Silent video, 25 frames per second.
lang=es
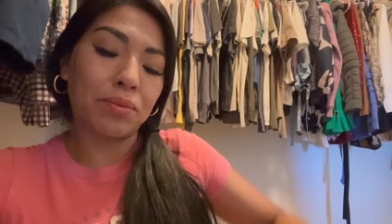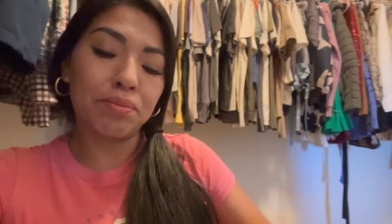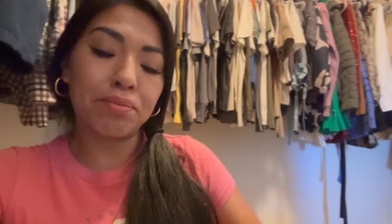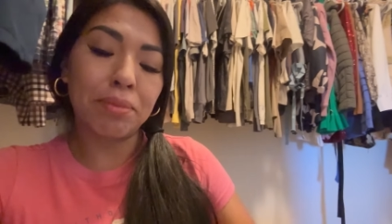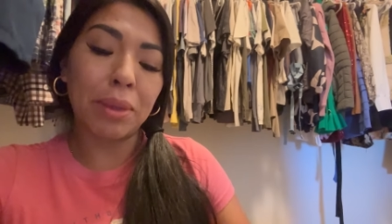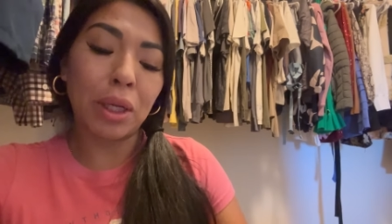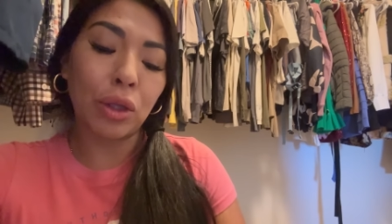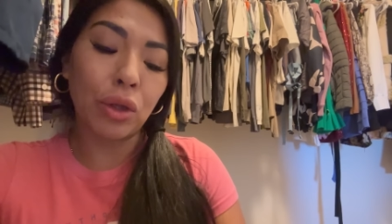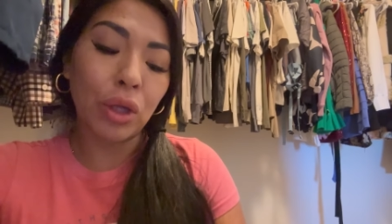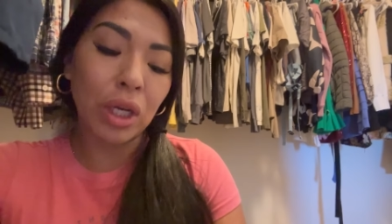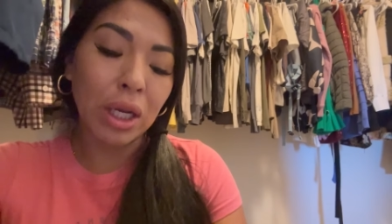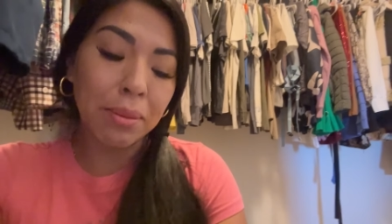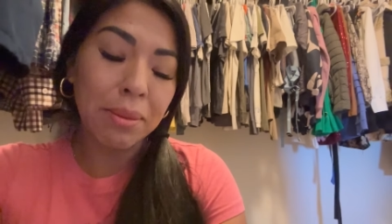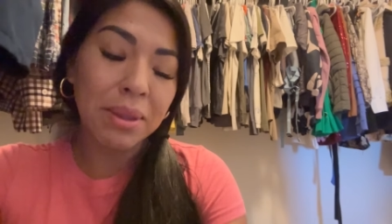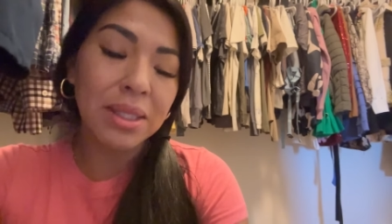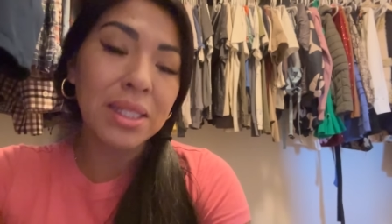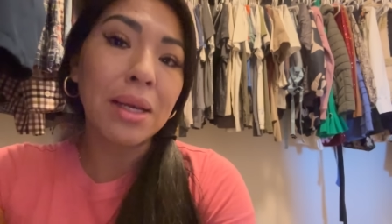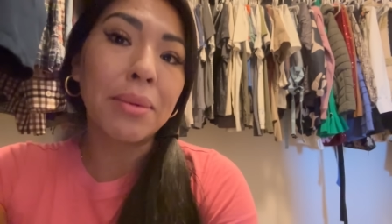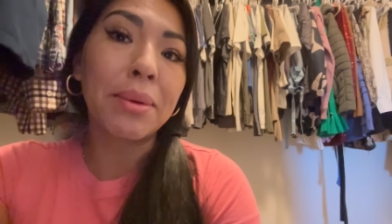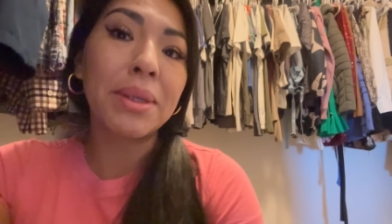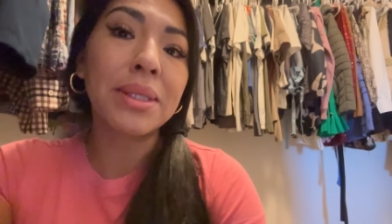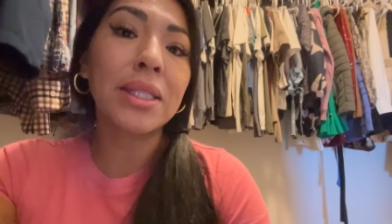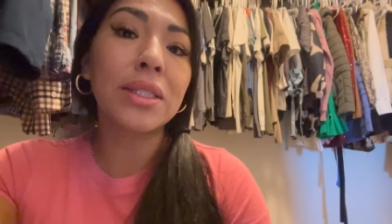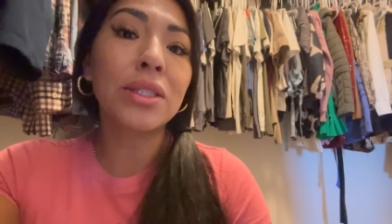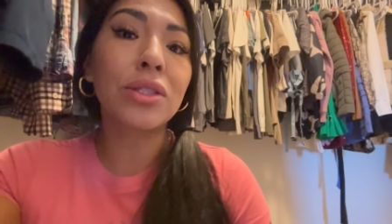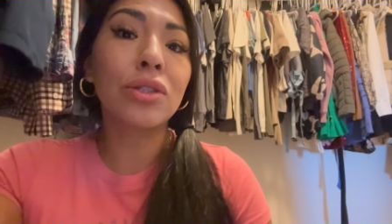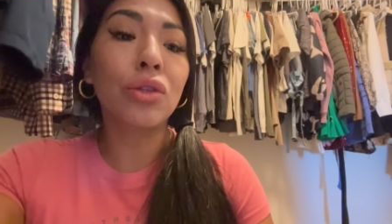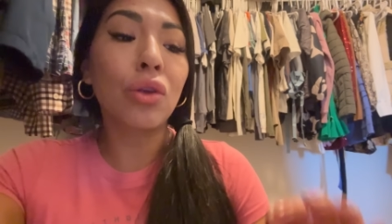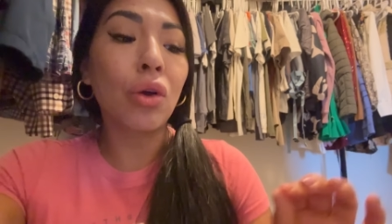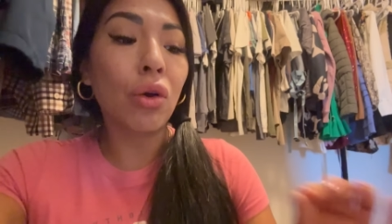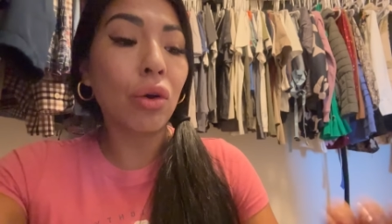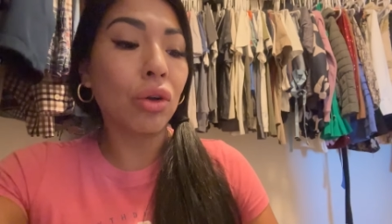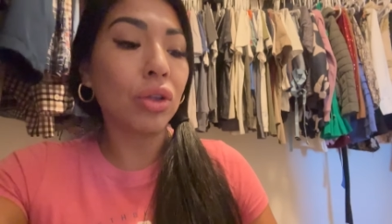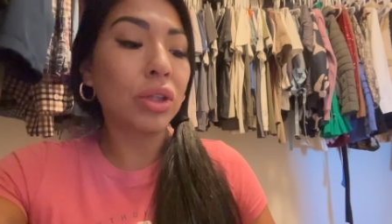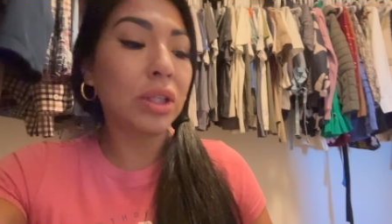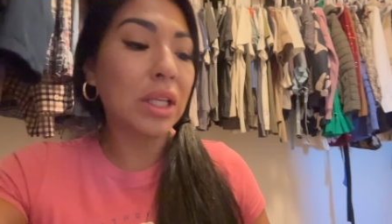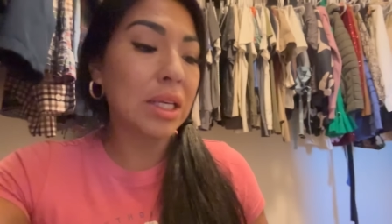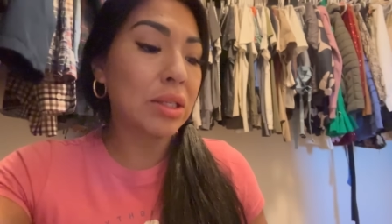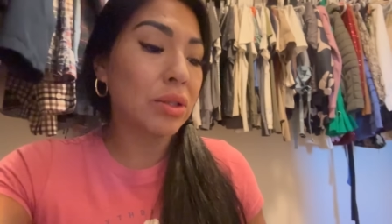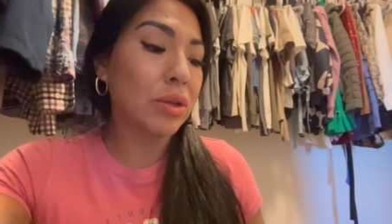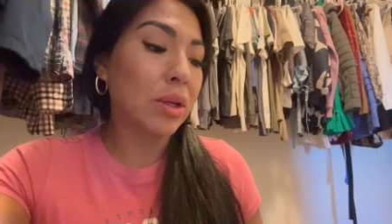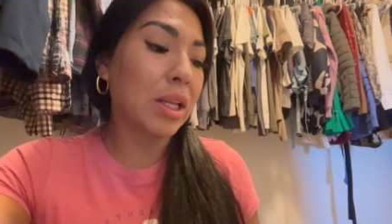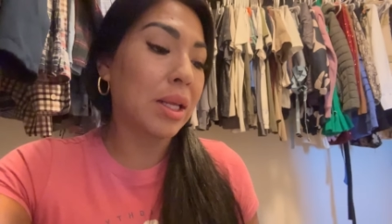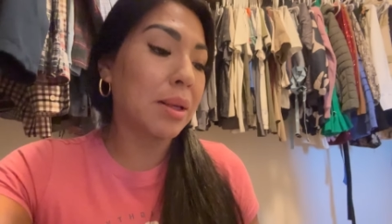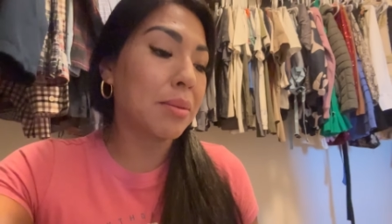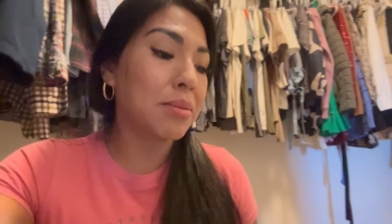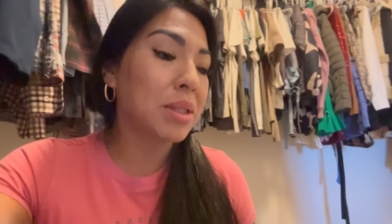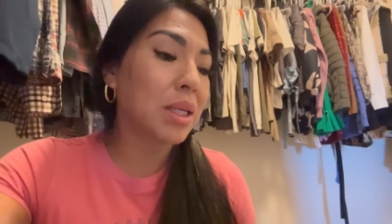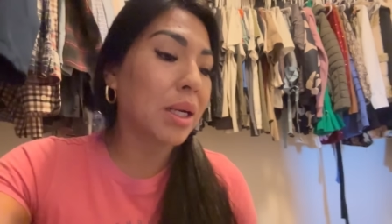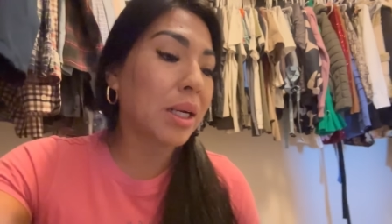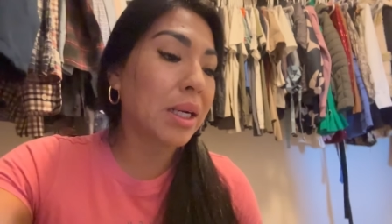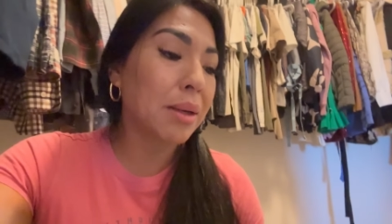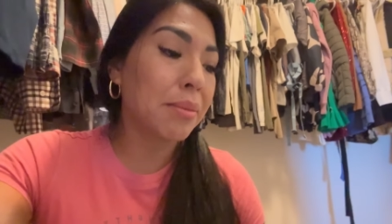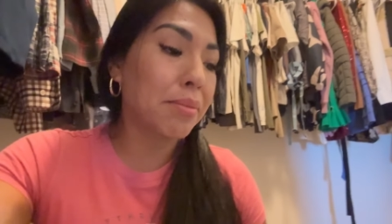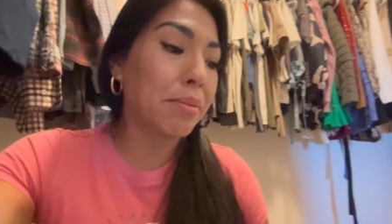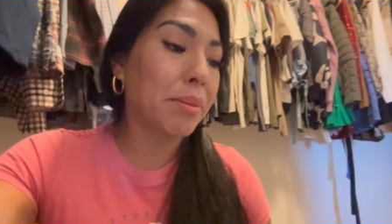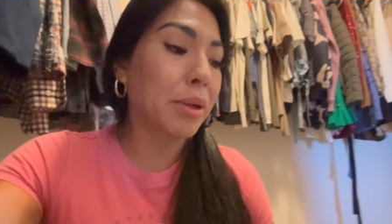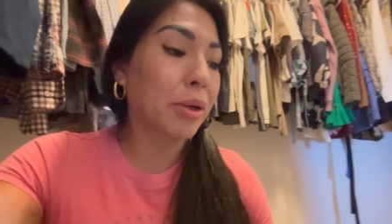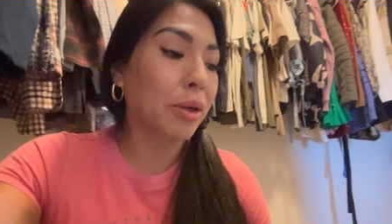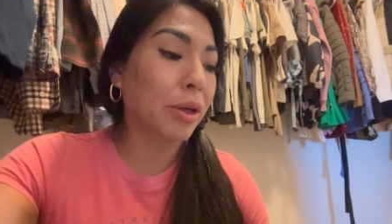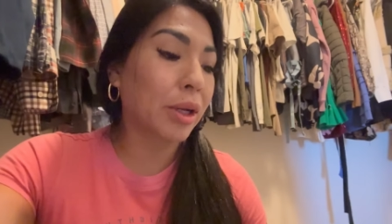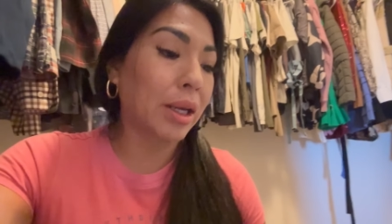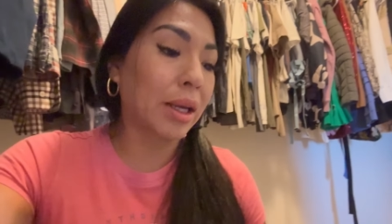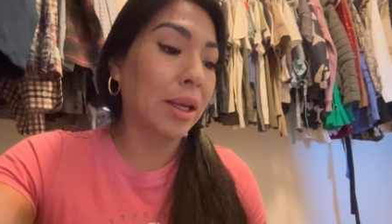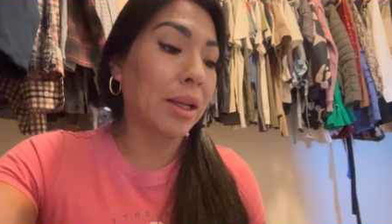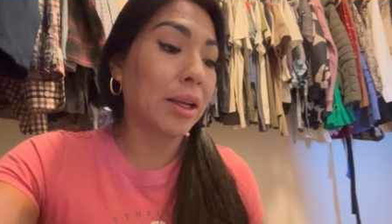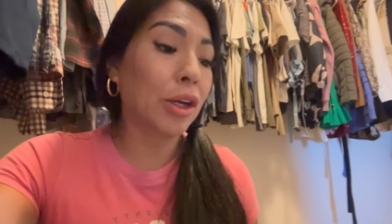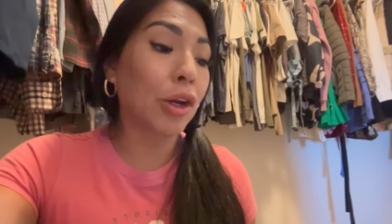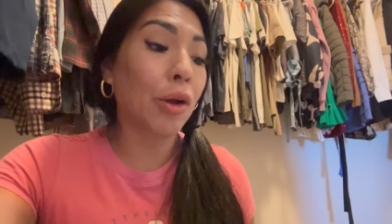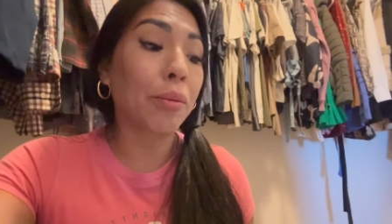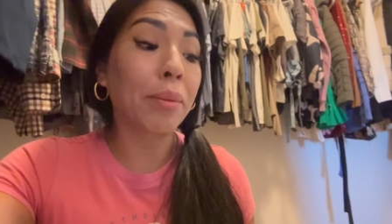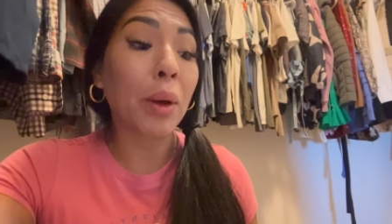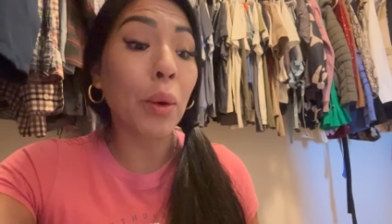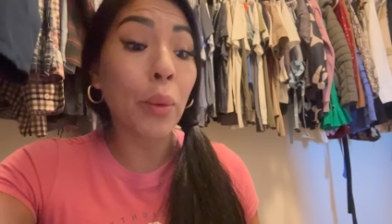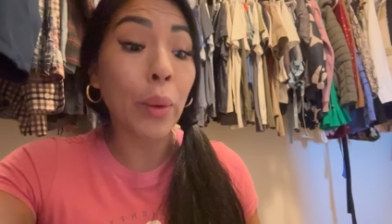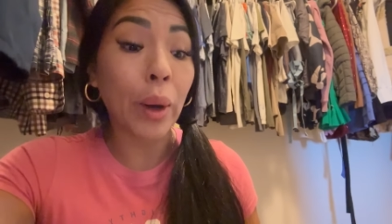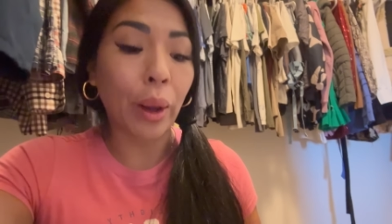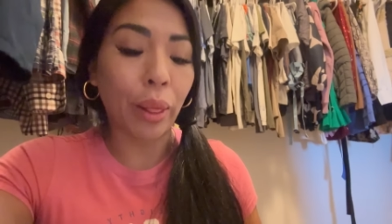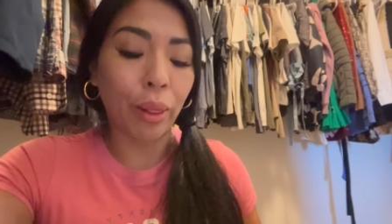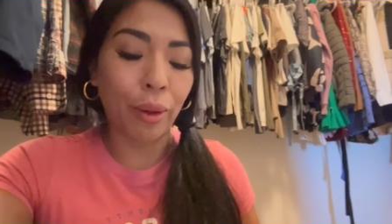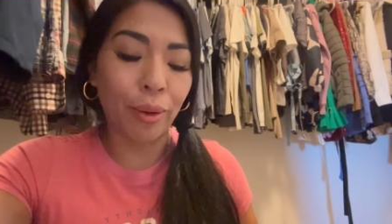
Perdóname si a veces no contesto en Instagram, pero no me acuerdo.